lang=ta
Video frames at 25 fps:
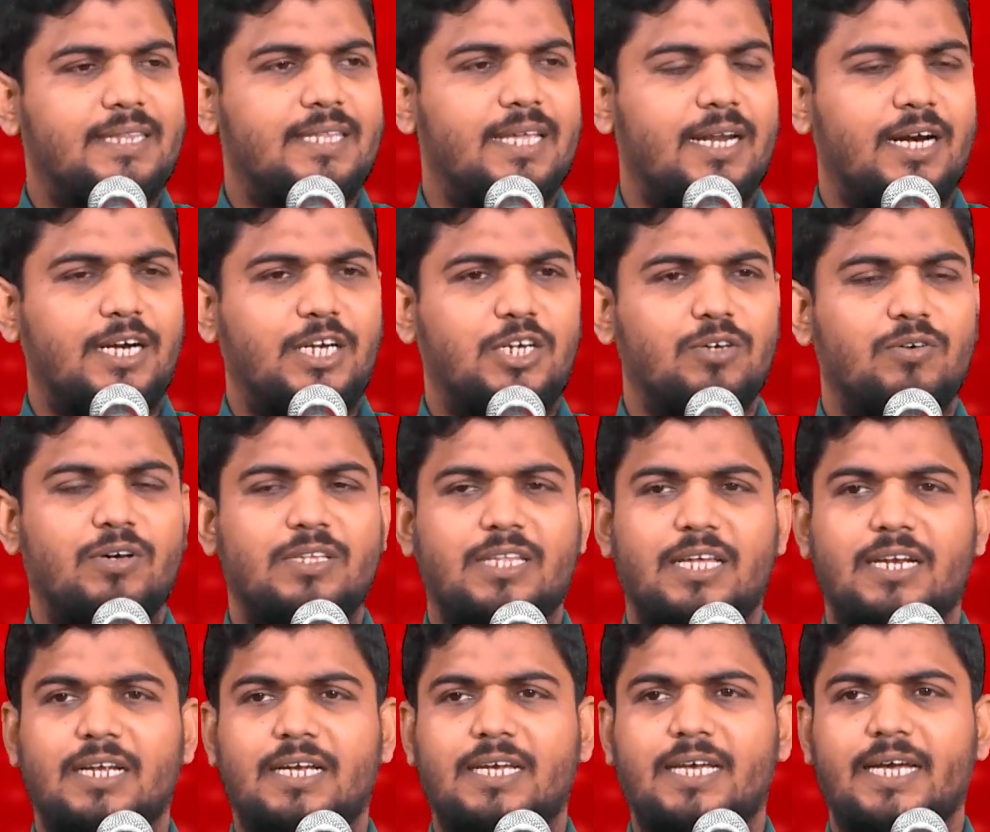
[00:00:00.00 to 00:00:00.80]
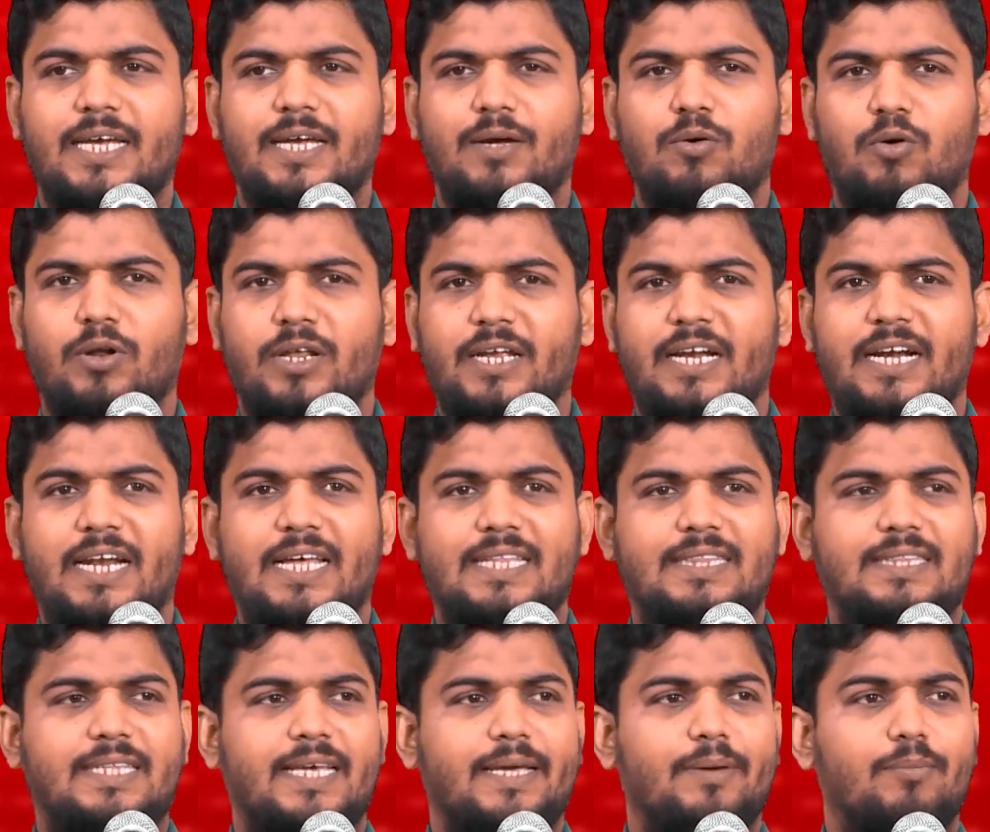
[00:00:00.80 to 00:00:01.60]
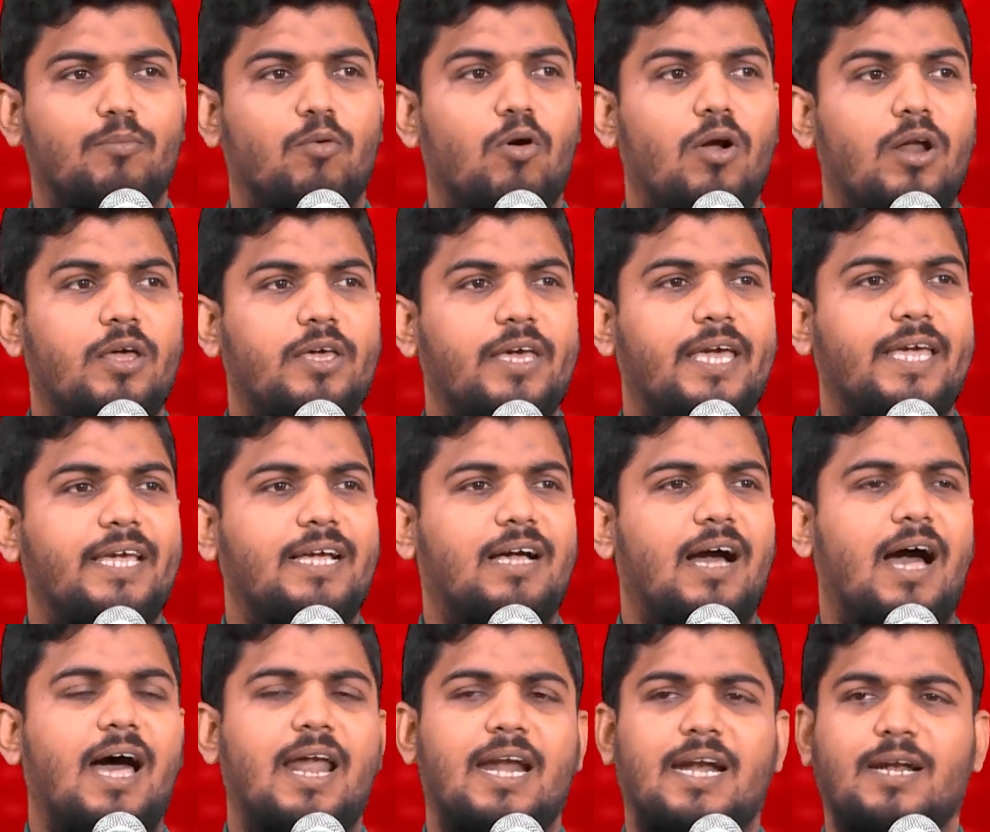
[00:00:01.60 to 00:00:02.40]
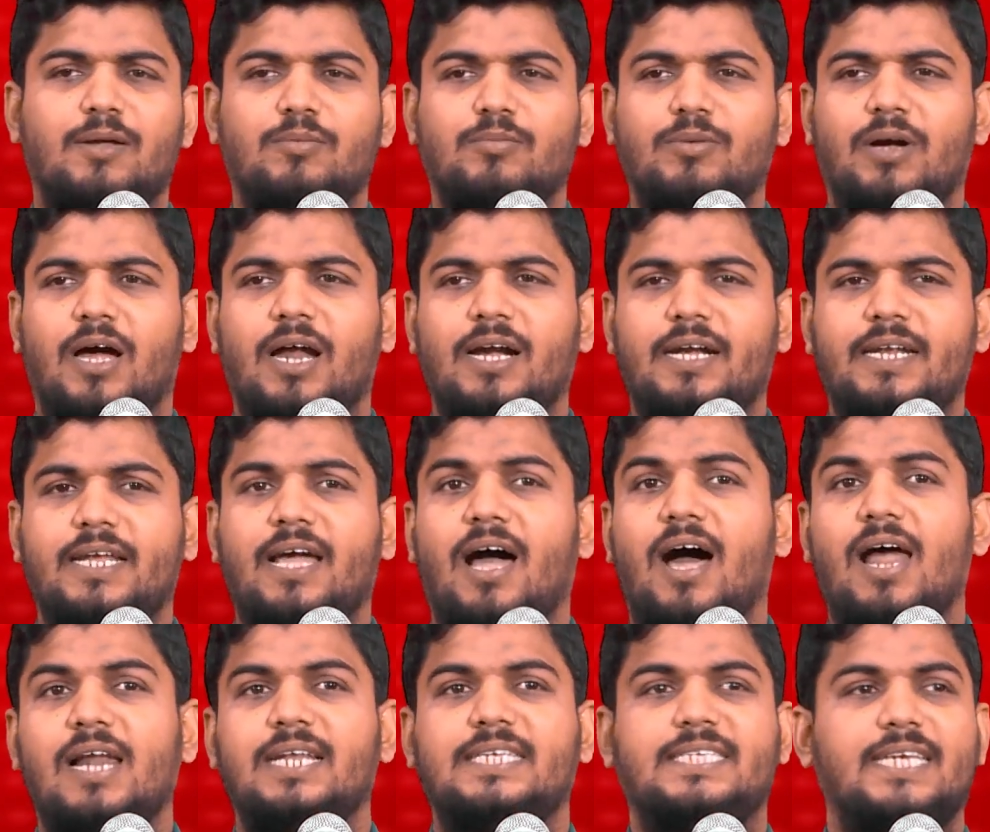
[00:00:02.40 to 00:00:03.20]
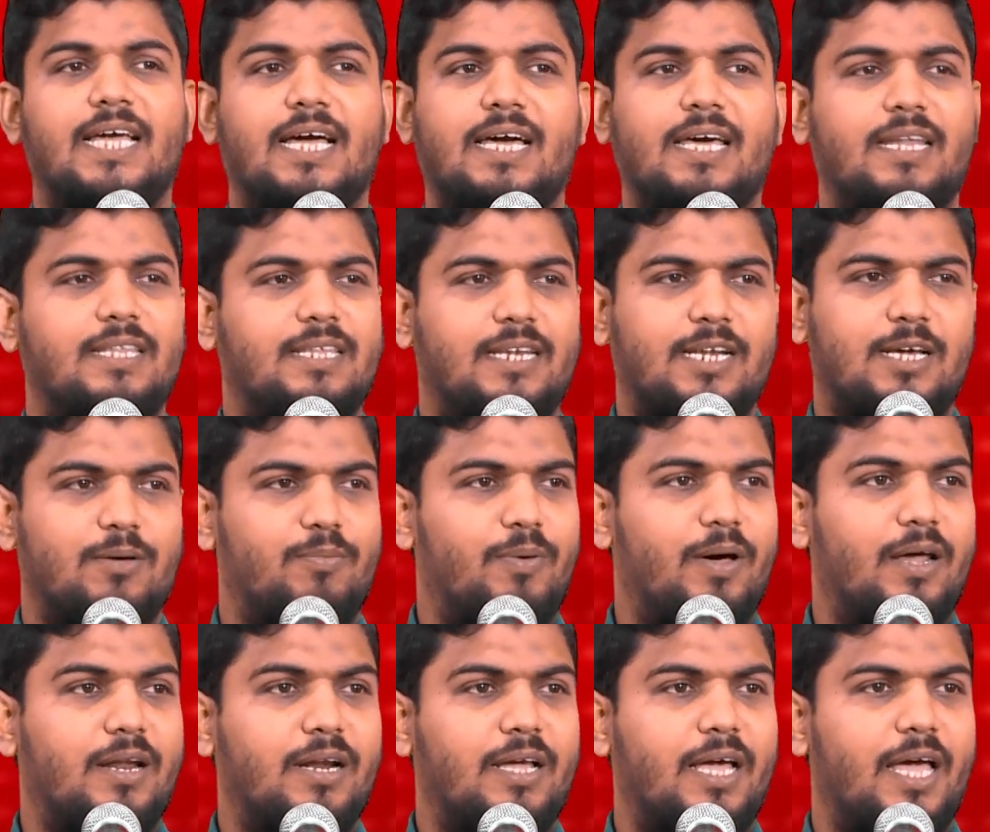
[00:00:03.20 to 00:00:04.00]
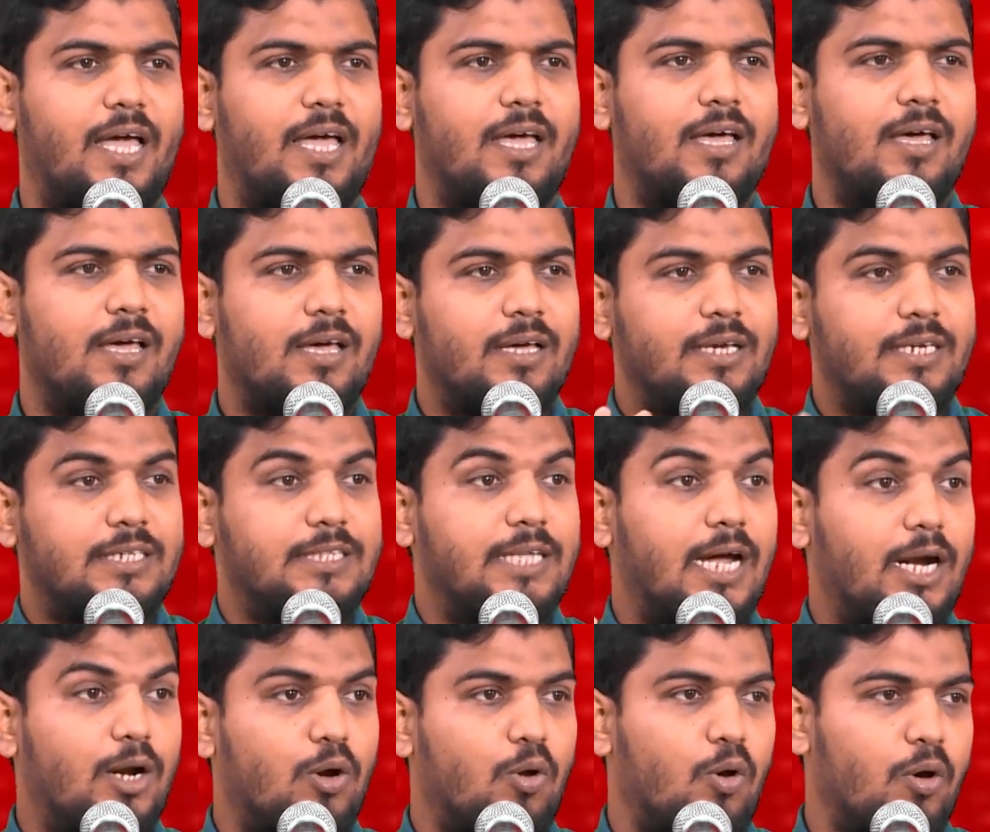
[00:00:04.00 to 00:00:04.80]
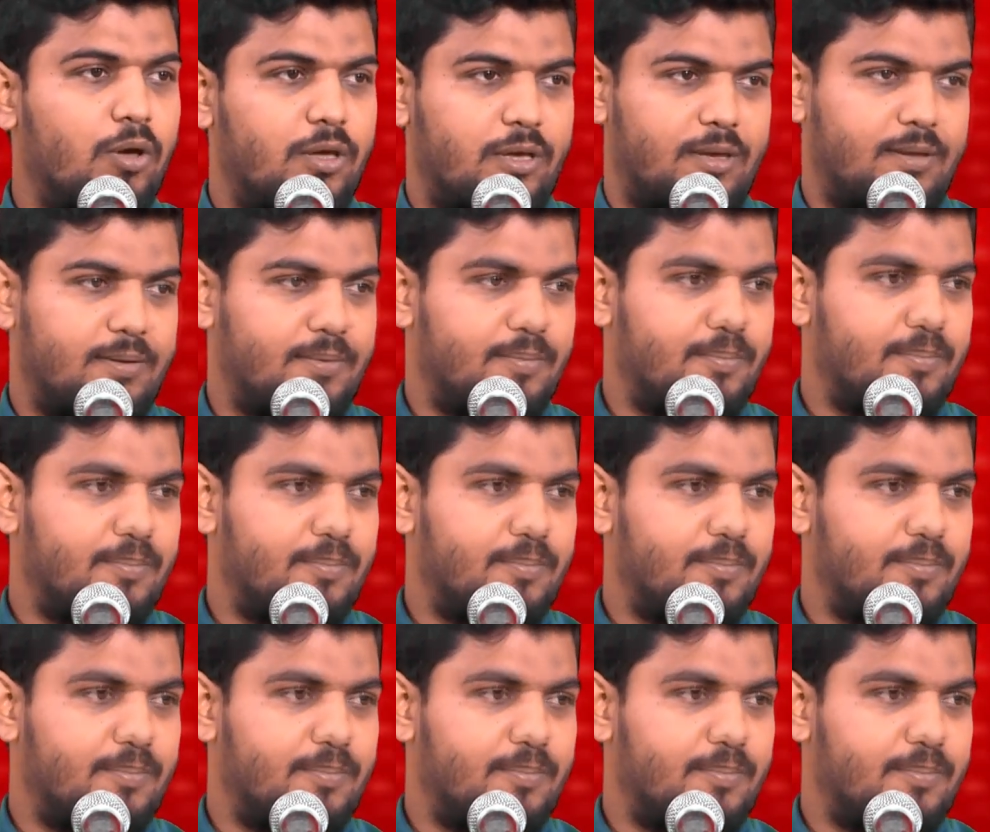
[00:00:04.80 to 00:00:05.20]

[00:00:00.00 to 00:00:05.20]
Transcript: திரட்டுவதற்கு ஒரு இனத்தை மொழியை காரணம் காட்டி ஆள் சேர்க்கறதற்கு பாருங்க இதான் நோய்